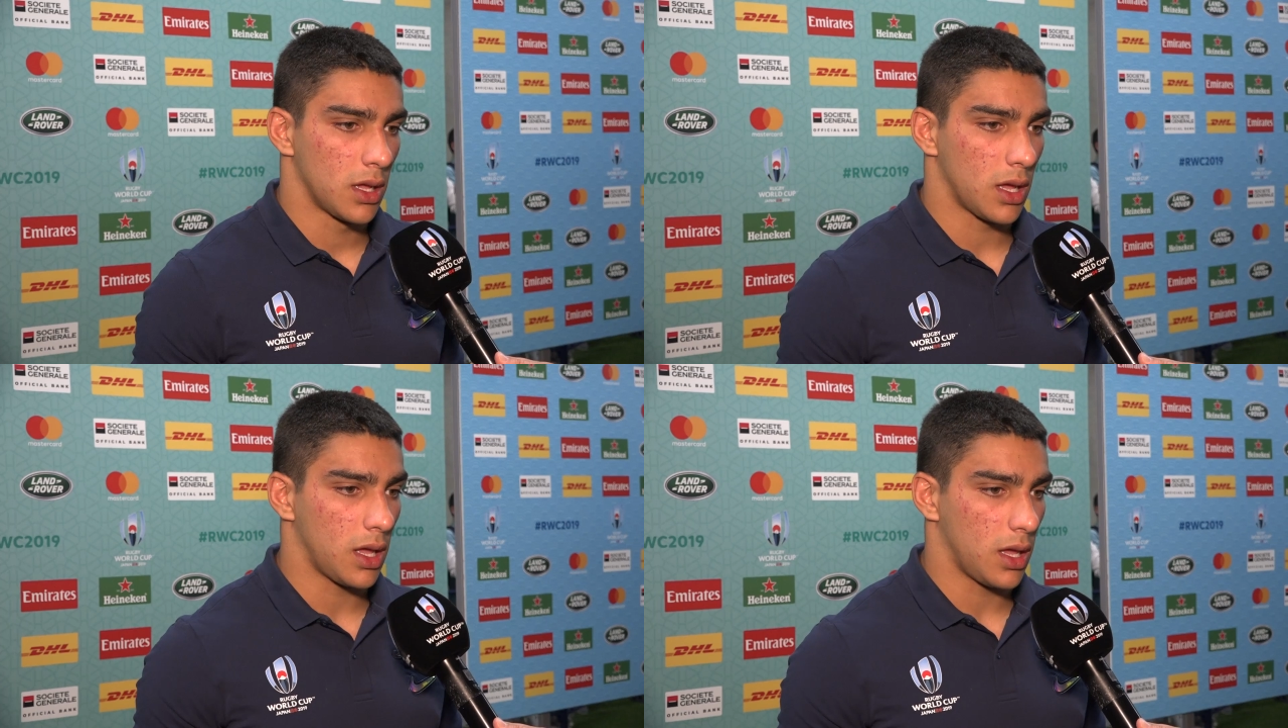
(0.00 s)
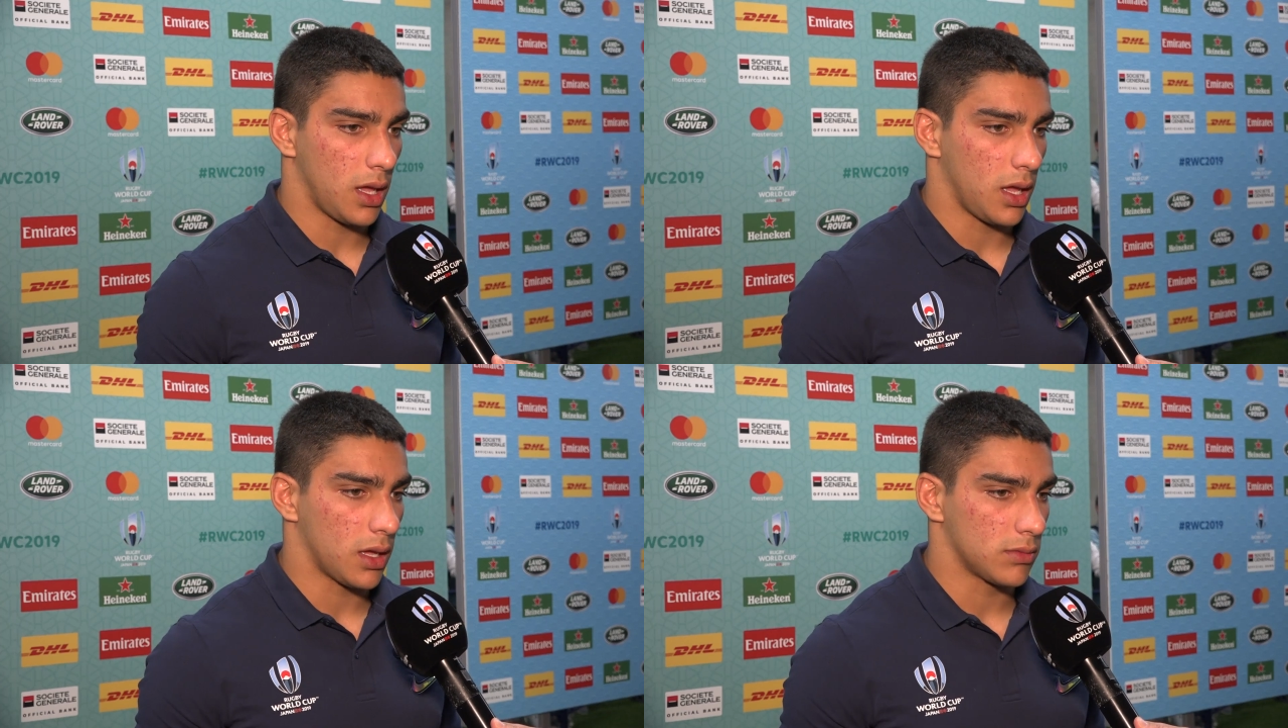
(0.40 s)

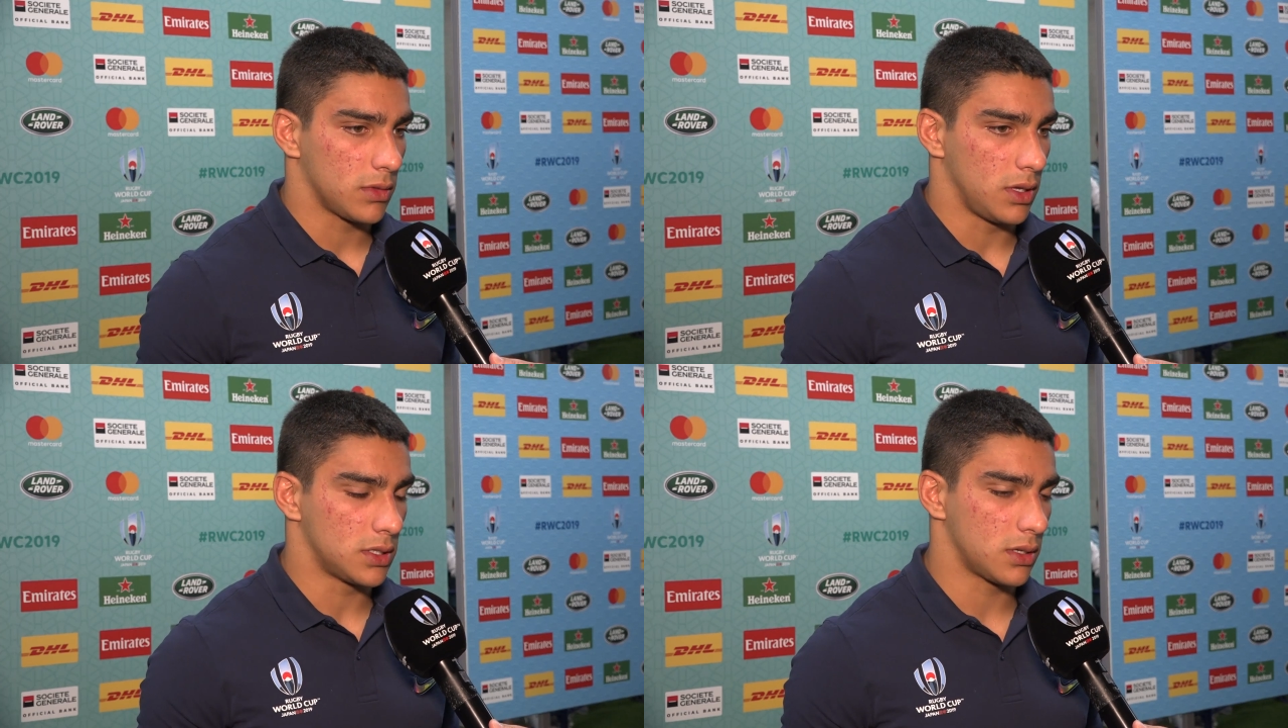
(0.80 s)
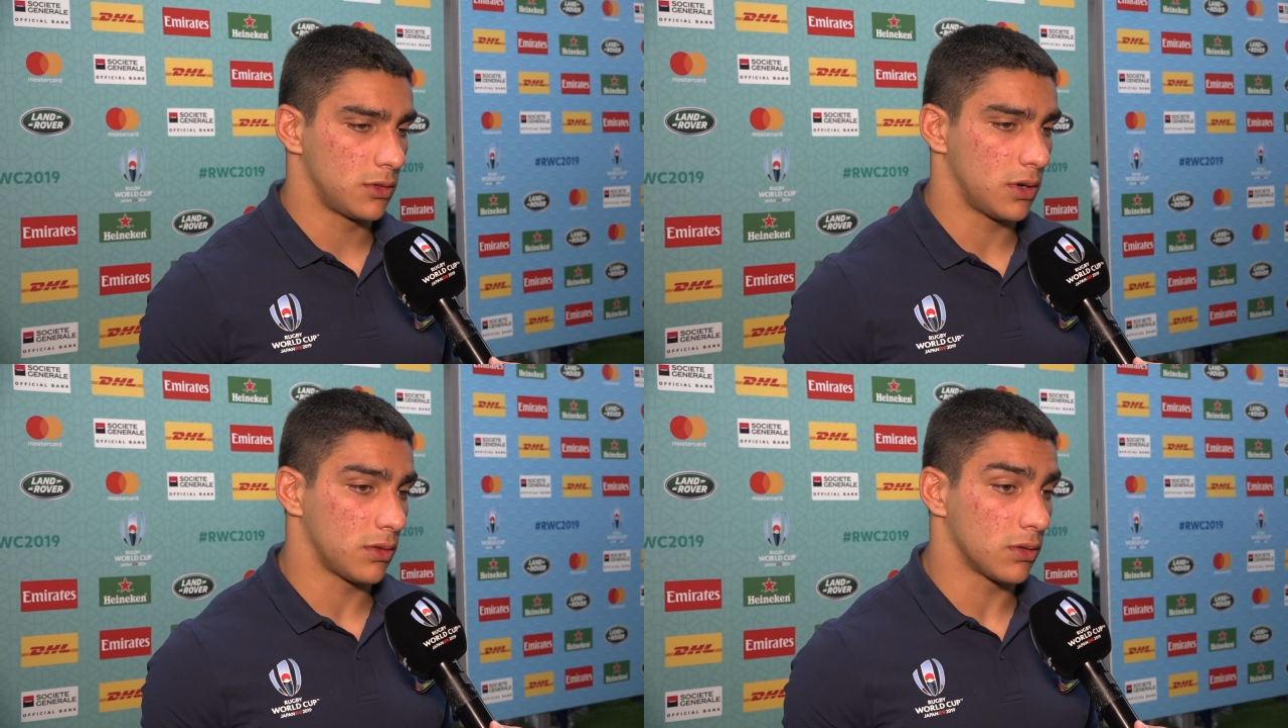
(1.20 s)
eh, y ser
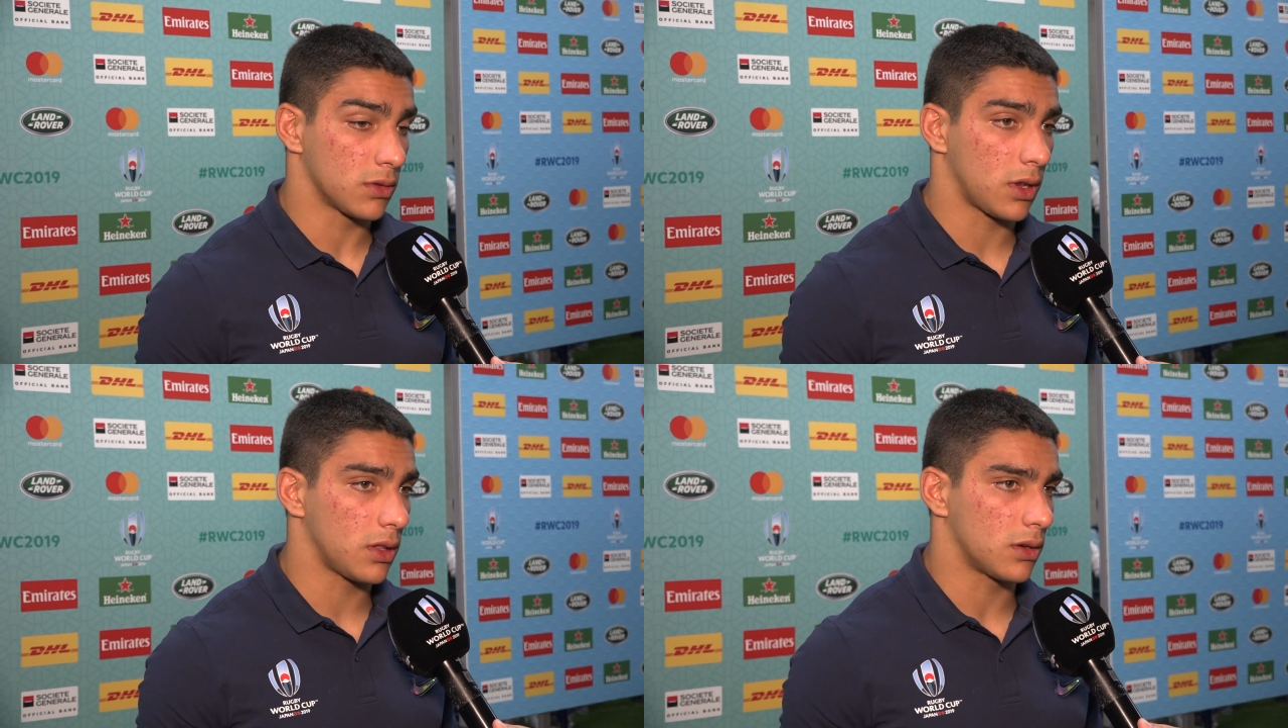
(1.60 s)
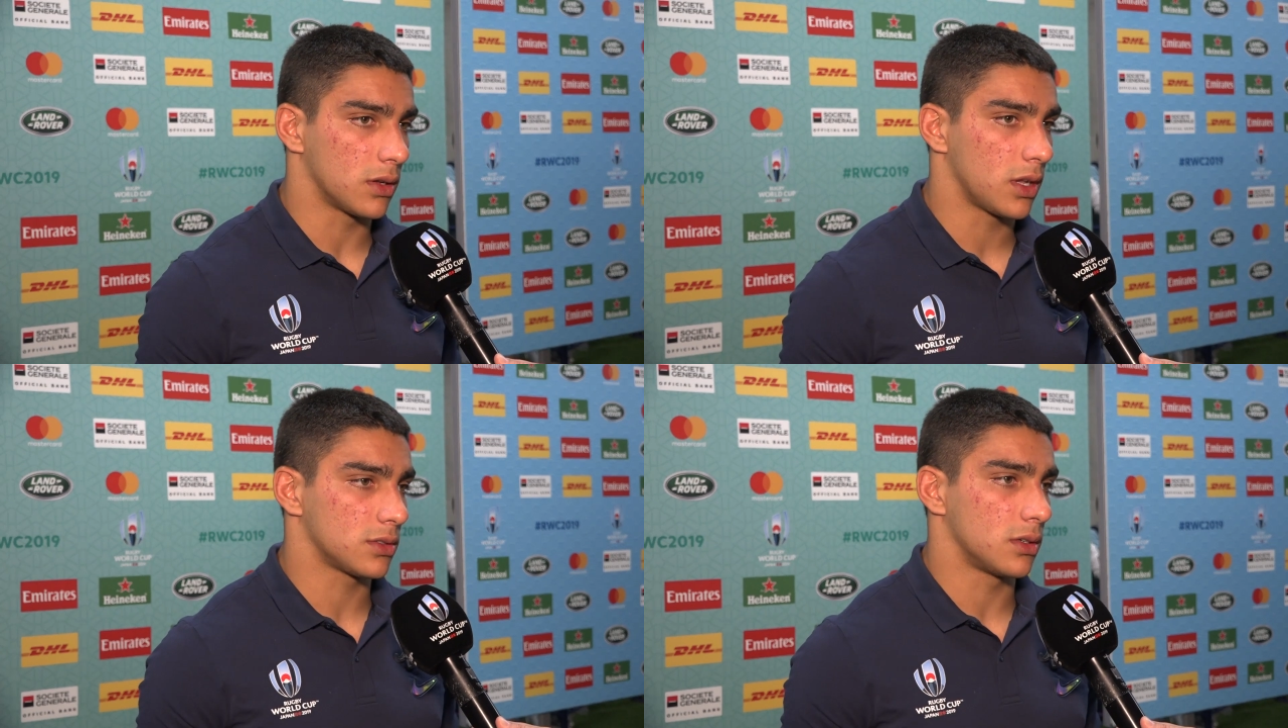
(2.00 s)
muy autocríticos
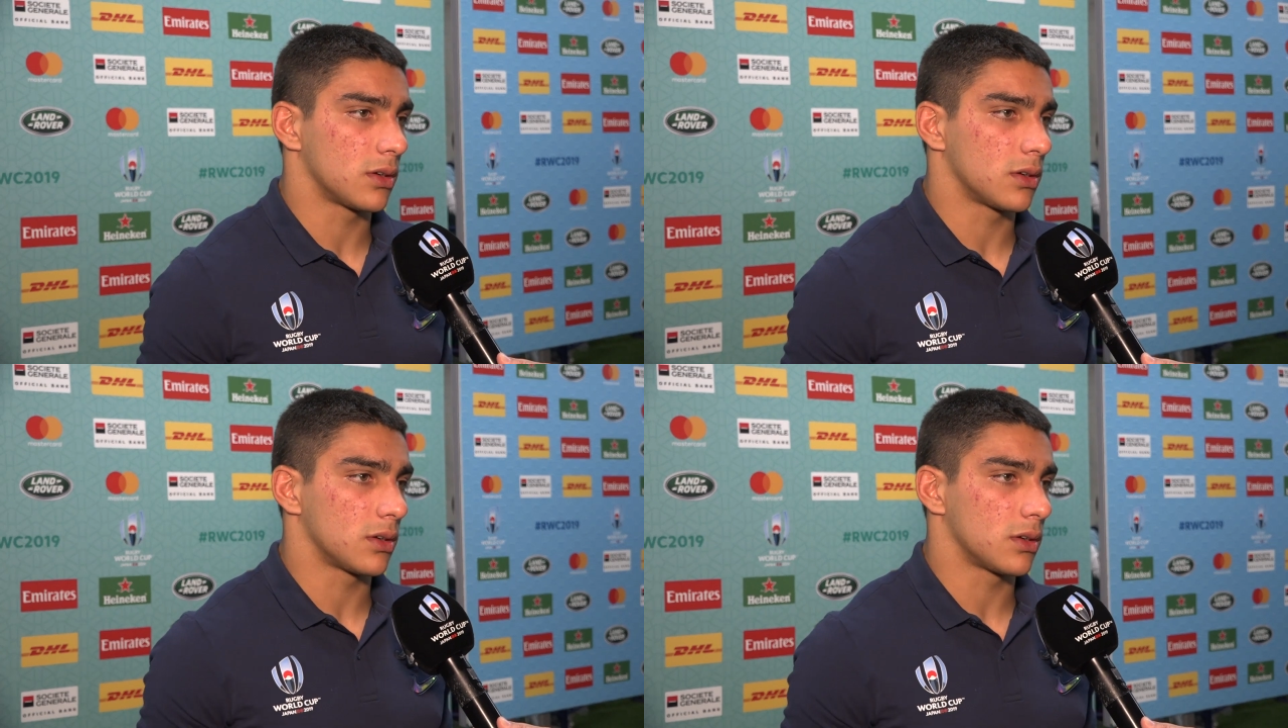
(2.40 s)
en eso,